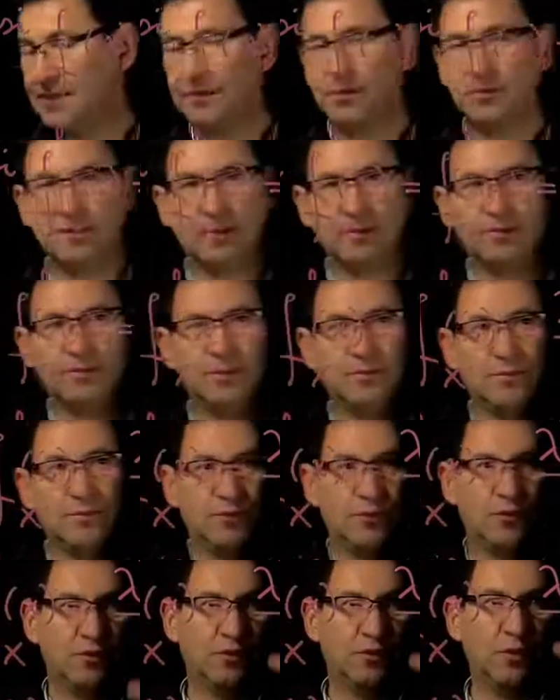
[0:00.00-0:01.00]
Entonces le pusimos
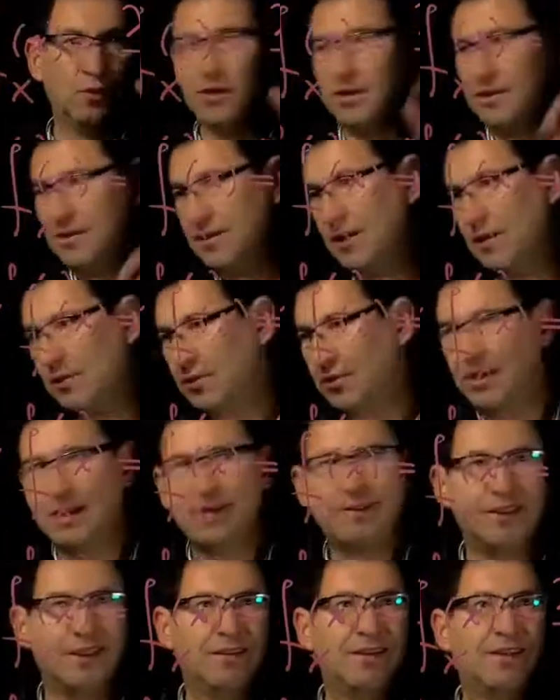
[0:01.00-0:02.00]
función de cuantía cuando la
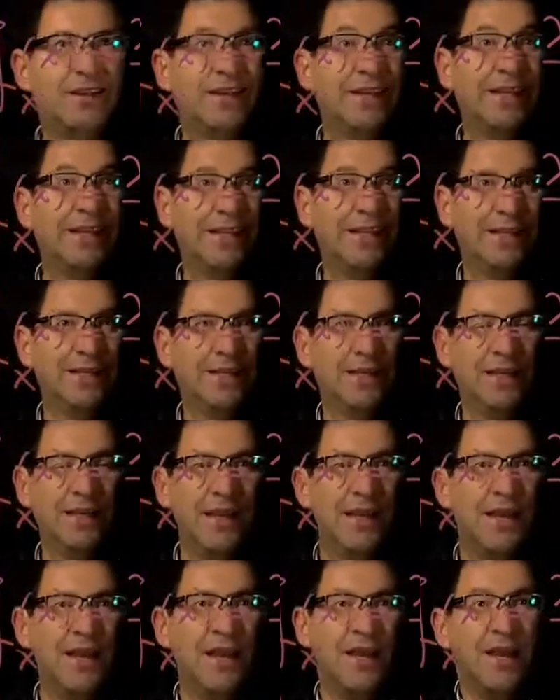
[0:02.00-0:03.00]
variable era discreta.
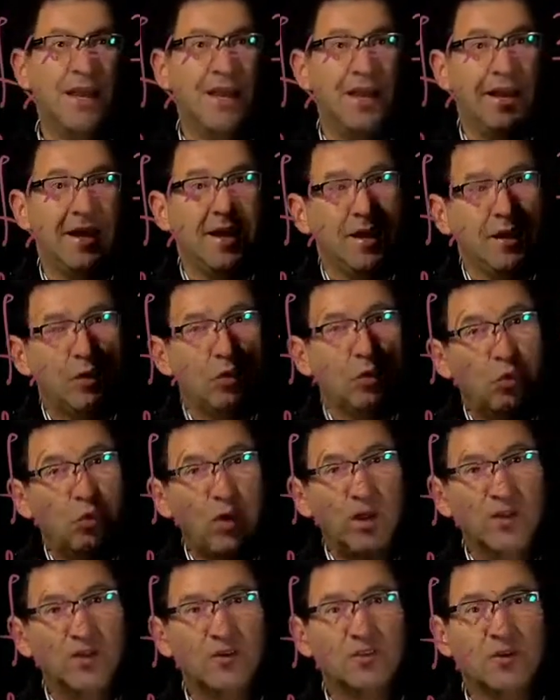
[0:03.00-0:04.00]

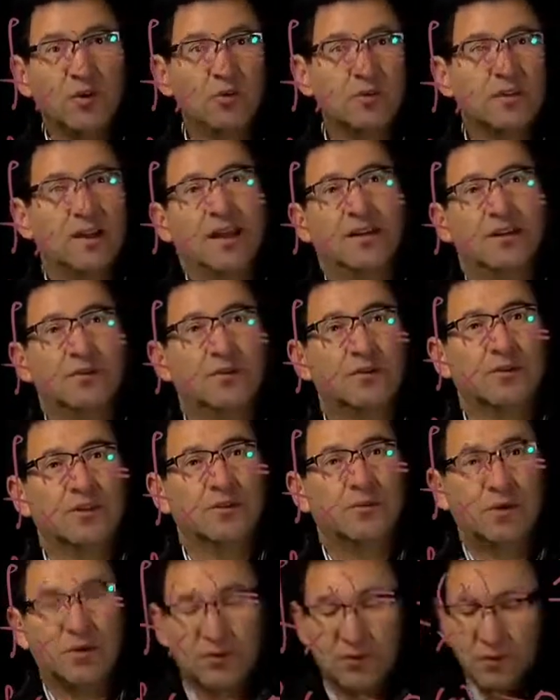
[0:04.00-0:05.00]
¿Cuándo se usa la distribución de
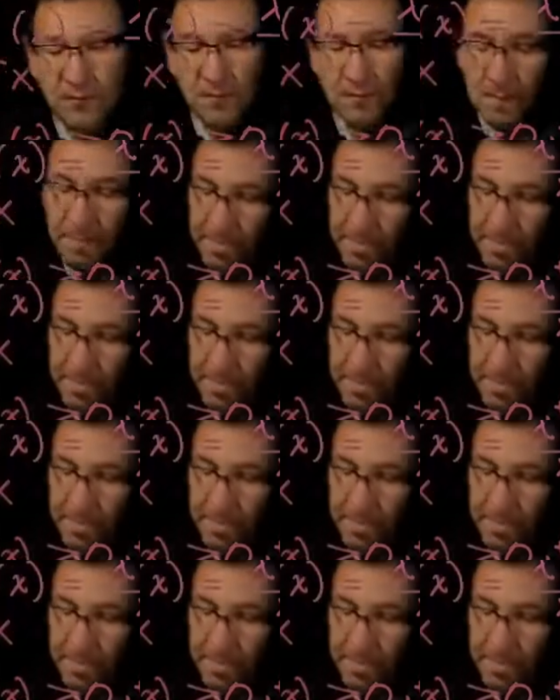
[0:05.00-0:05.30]
Poisson?